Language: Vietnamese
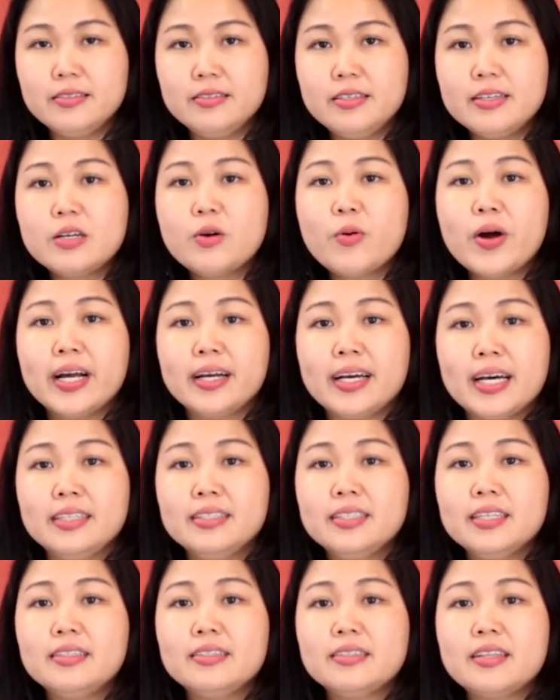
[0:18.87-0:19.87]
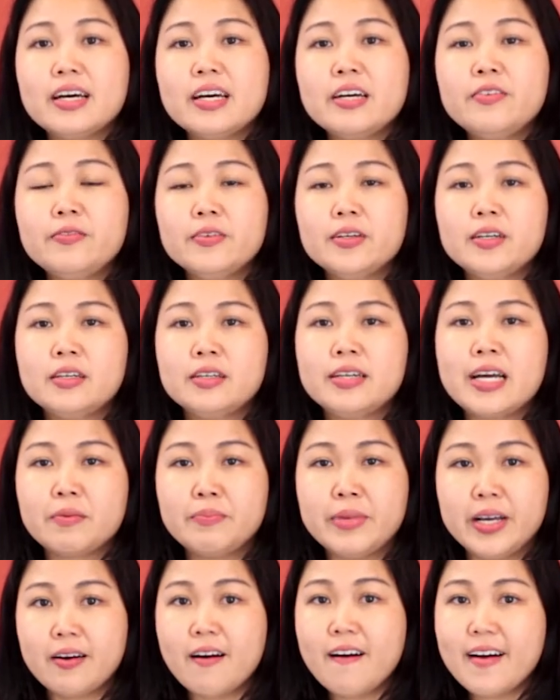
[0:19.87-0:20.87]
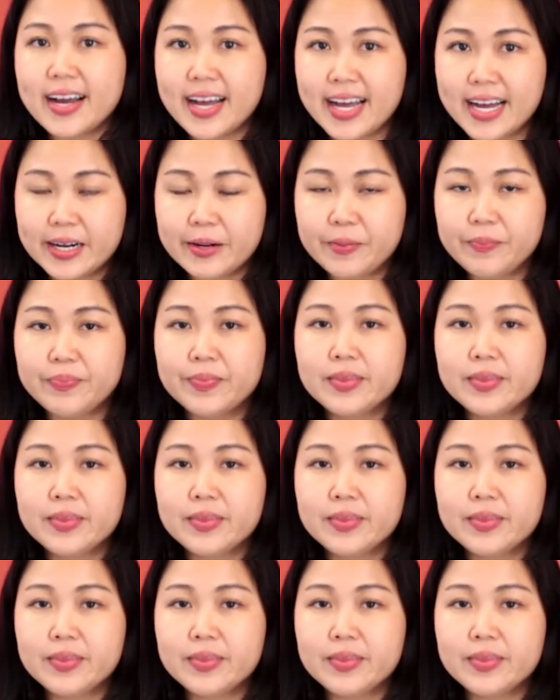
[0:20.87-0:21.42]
nhưng hoàn cảnh kinh tế đặc biệt khó khăn.